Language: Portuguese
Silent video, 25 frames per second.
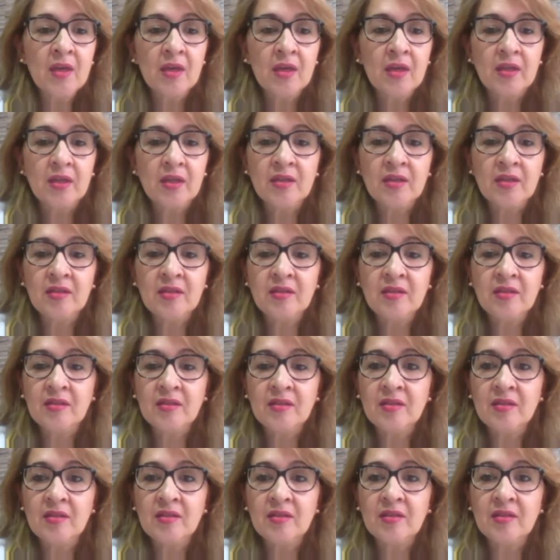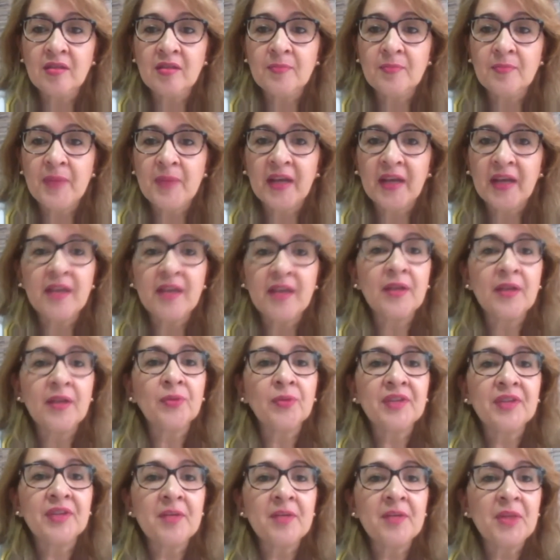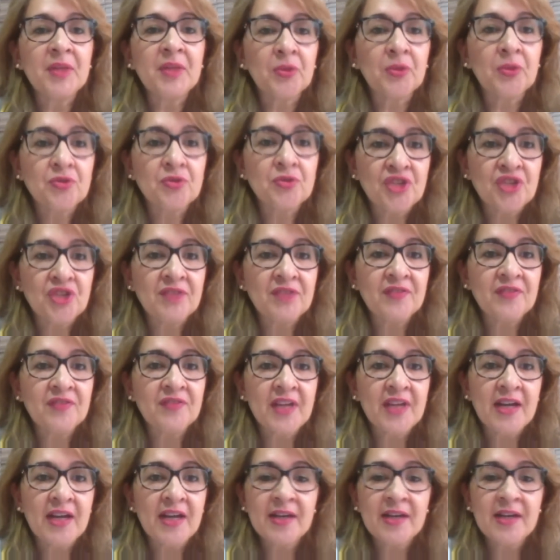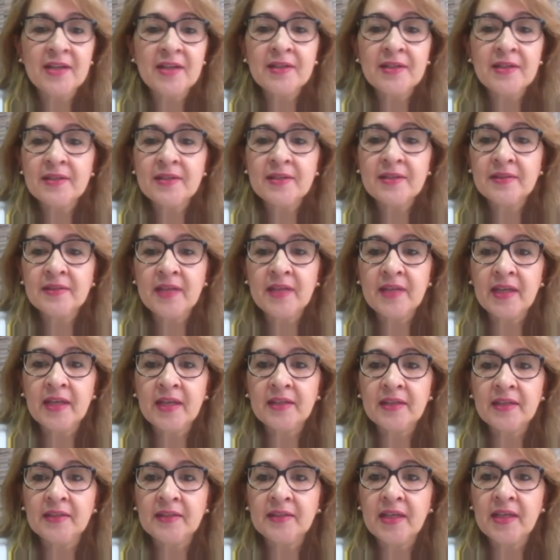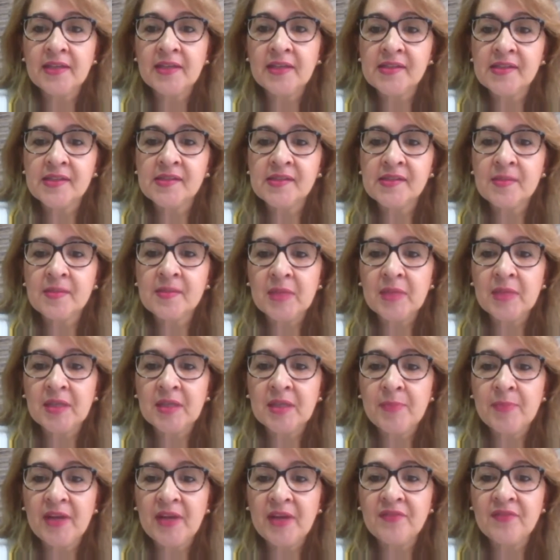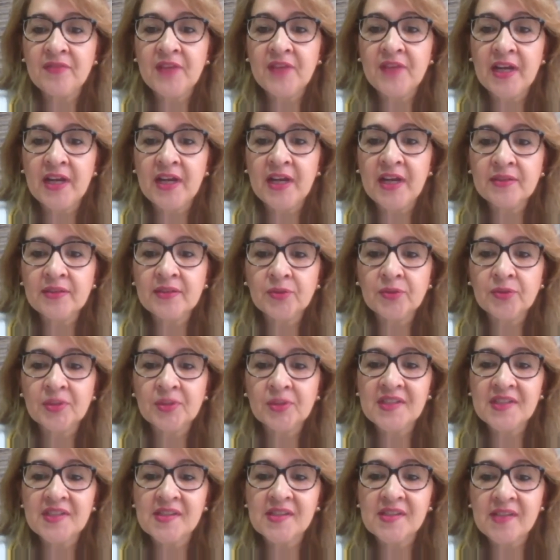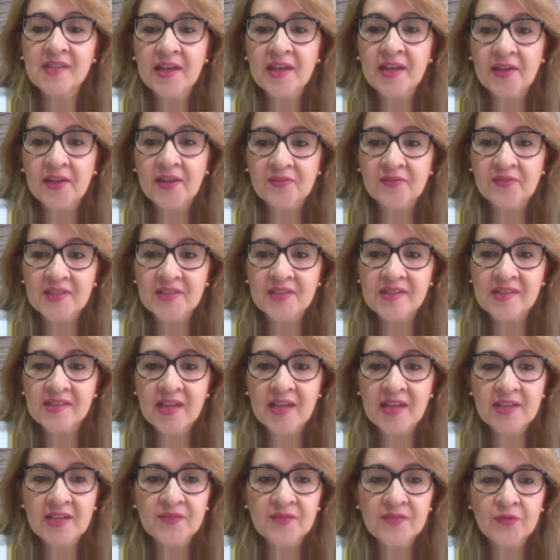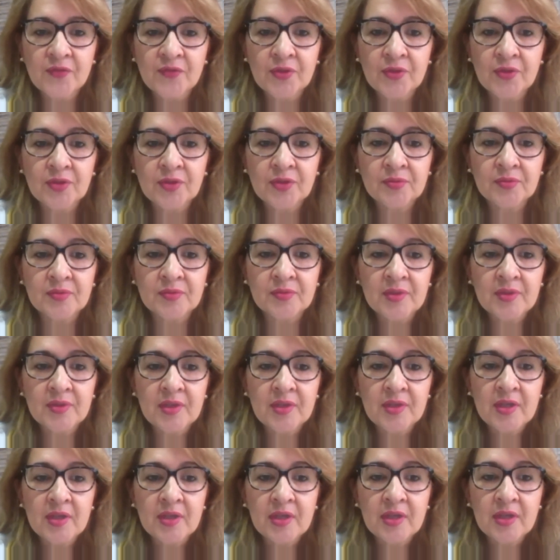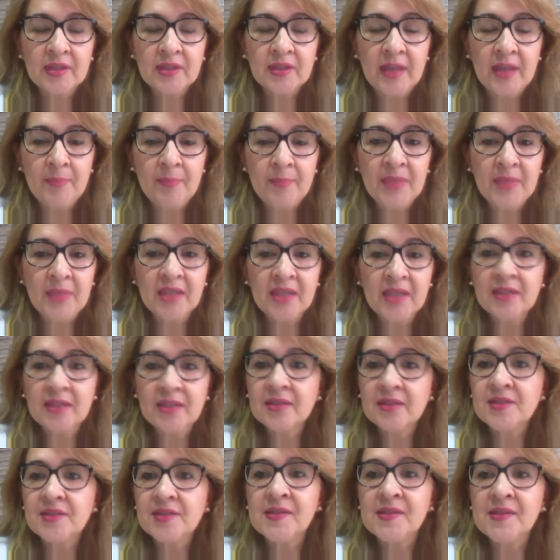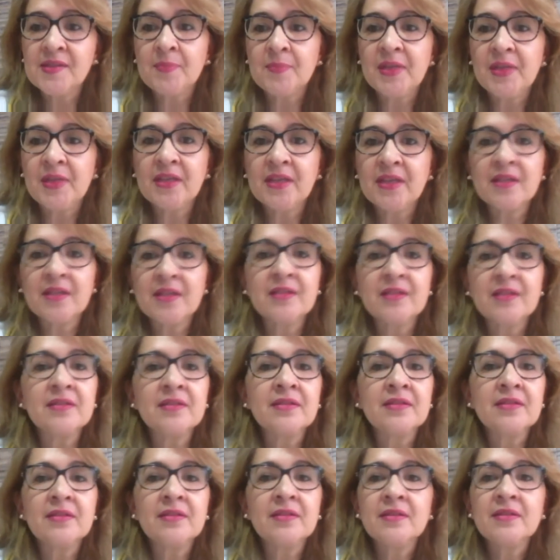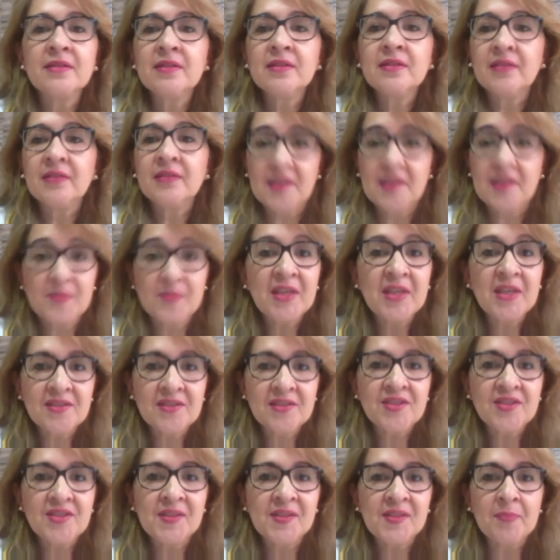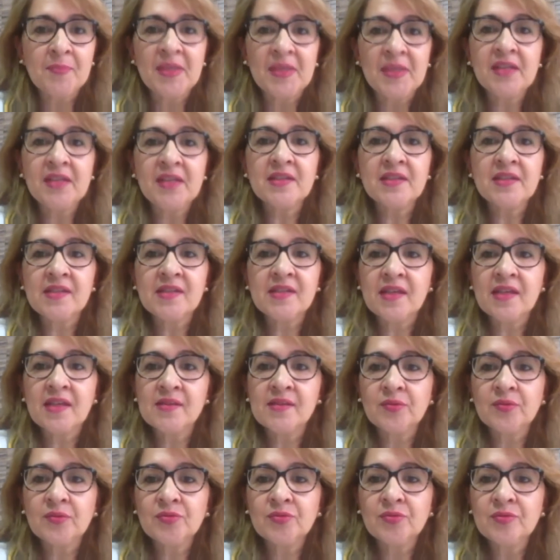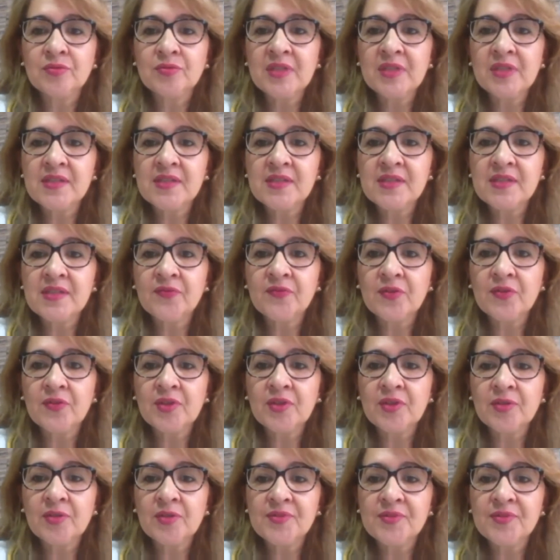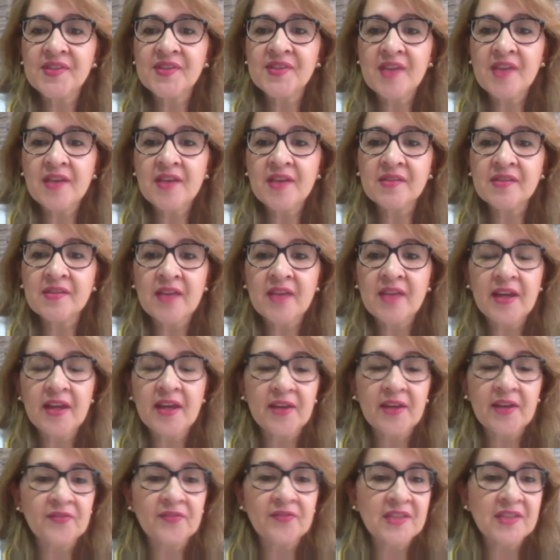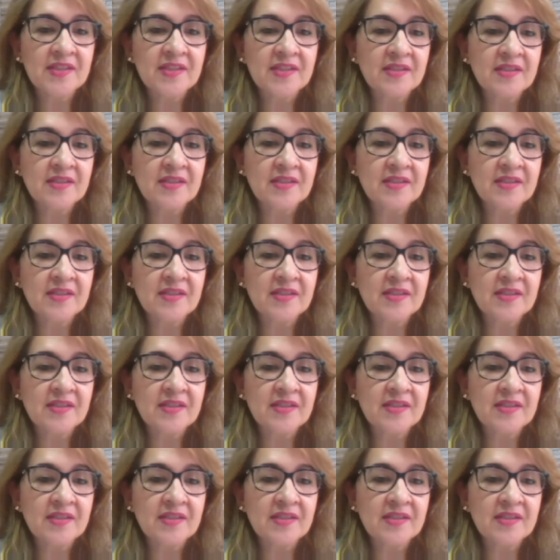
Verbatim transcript: E para quem não terminou de enviar, tem, tem essa semana para enviar todas as tarefas, tá? Foram da minha disciplina, das minhas disciplinas, né, que são duas, foram seis tarefas,